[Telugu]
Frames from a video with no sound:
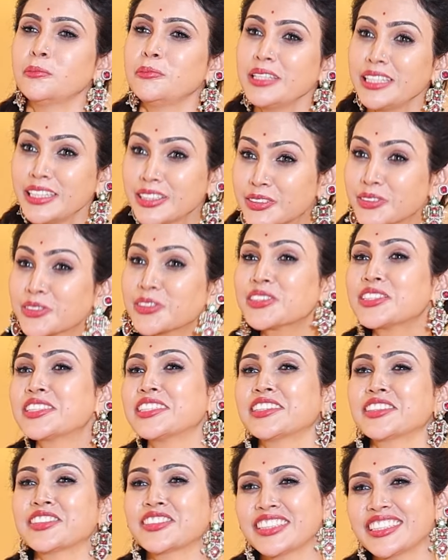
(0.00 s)
మీకు
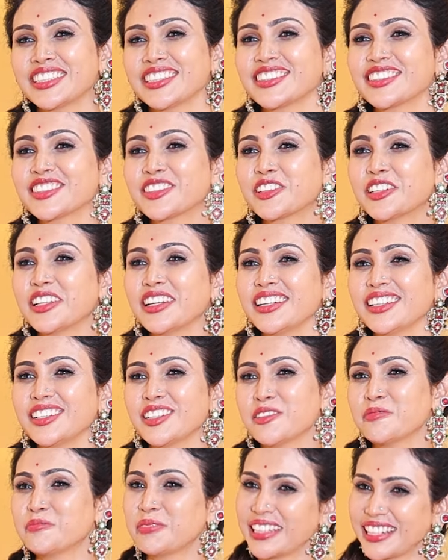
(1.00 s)
వచ్చిన క్వశ్చన్స్ కూడా
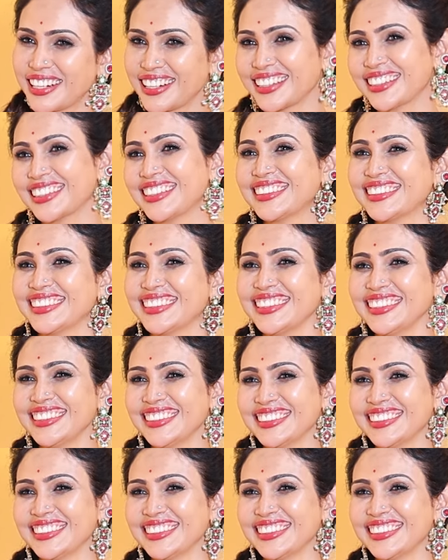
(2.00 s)
మీరు అడగండి